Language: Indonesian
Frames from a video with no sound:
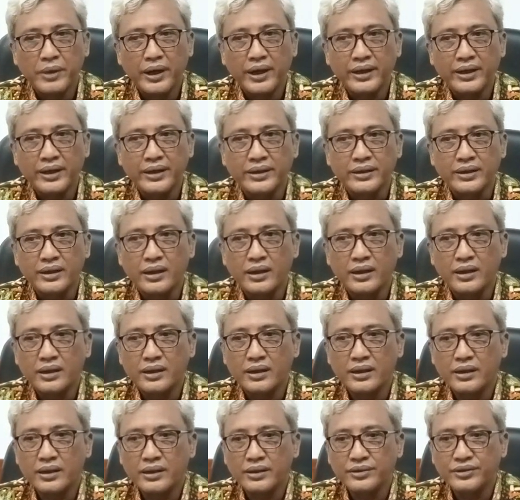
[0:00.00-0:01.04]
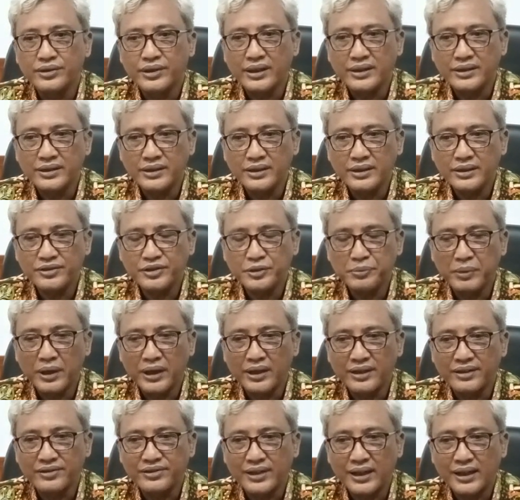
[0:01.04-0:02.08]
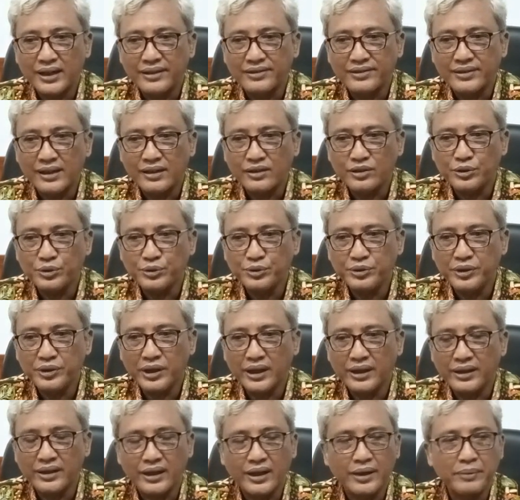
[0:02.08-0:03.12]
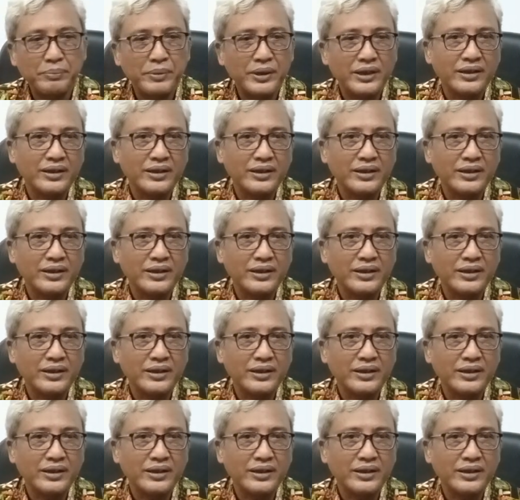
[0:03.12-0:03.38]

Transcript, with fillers: Baik, eh, jadi sebagai salah satu daerah